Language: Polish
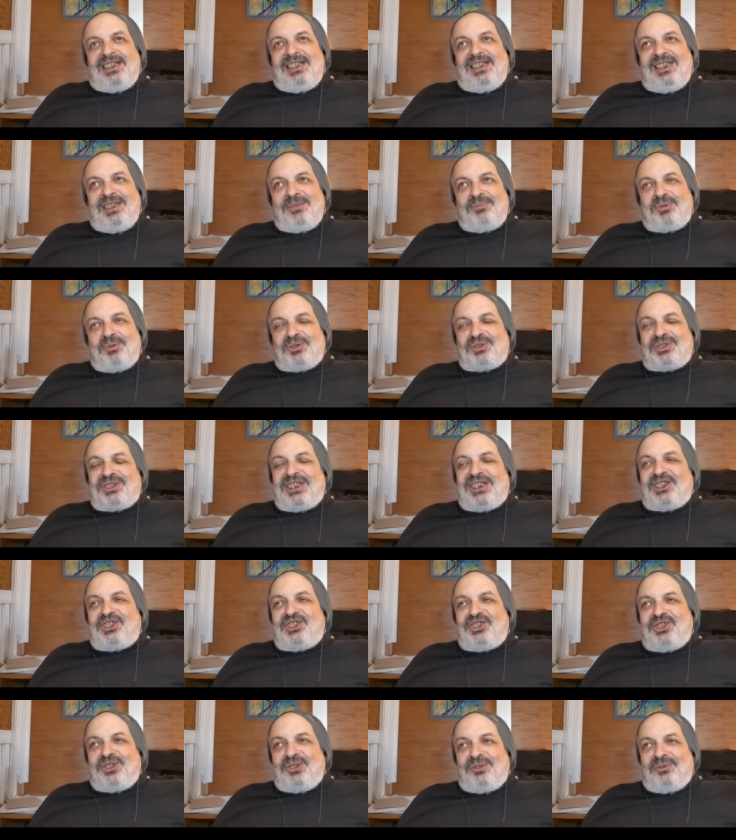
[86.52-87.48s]
i po
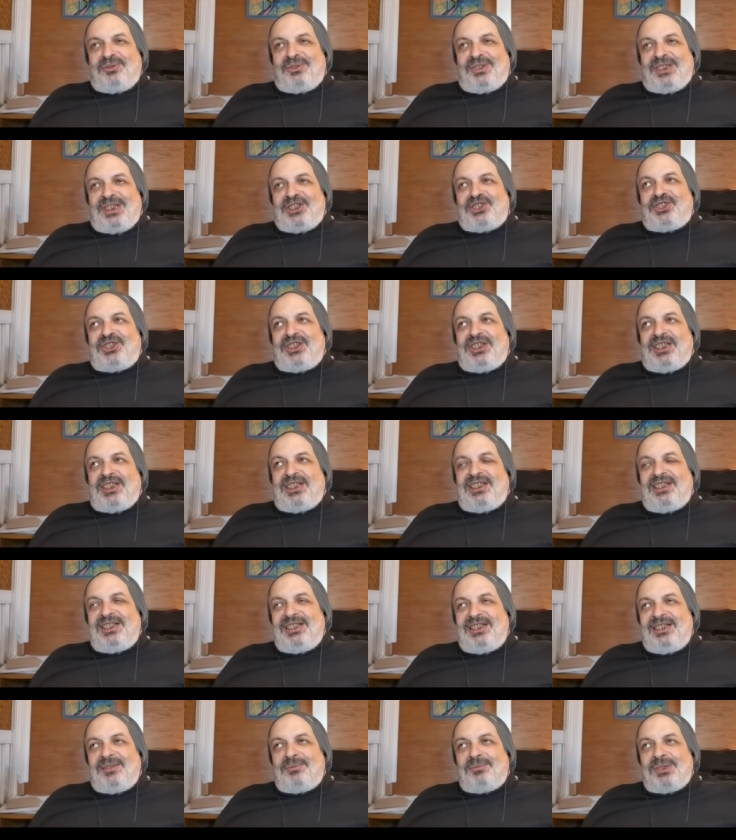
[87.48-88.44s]
seksie on właśnie
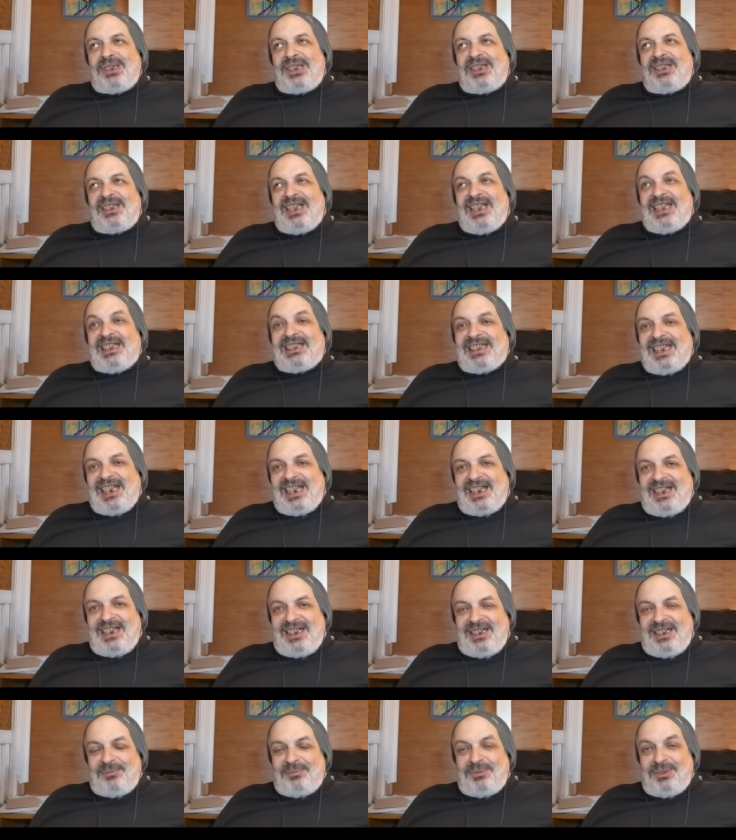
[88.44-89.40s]
miał atak
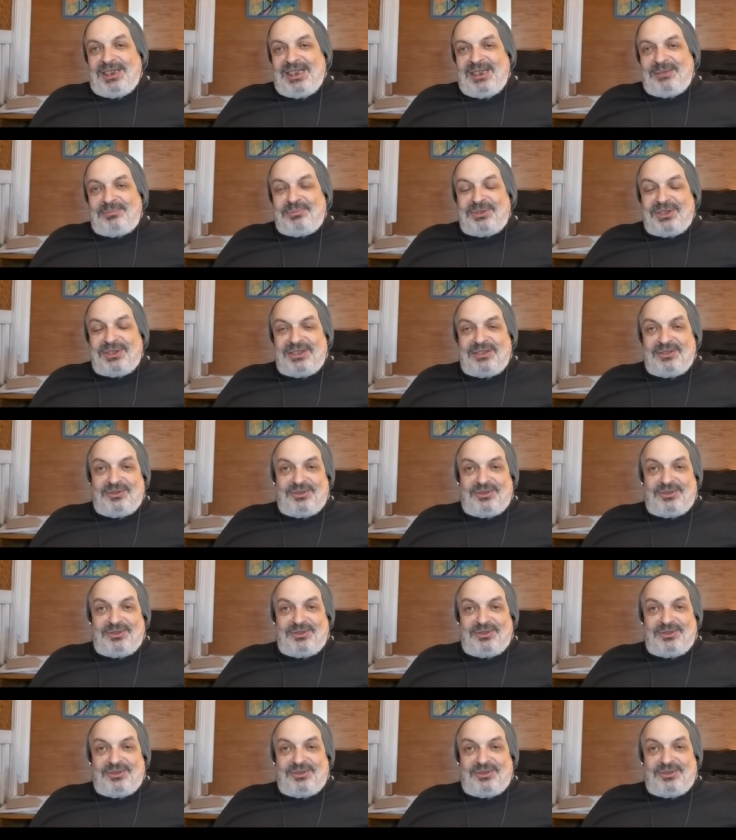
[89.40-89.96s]
epilepsji,